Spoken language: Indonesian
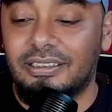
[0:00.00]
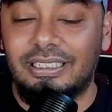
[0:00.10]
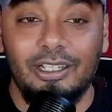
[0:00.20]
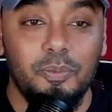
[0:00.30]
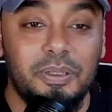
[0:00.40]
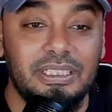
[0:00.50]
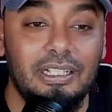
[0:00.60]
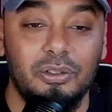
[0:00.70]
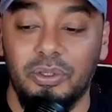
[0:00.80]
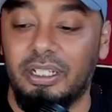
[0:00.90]
satu
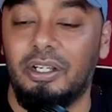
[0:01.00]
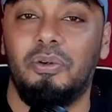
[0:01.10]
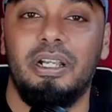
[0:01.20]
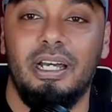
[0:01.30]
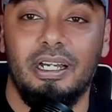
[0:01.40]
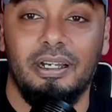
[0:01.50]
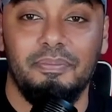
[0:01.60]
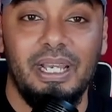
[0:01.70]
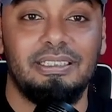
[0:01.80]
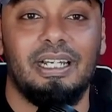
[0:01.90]
persatu. Ini gue udah
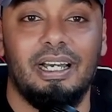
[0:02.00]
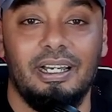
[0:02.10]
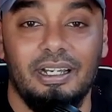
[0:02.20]
biasa.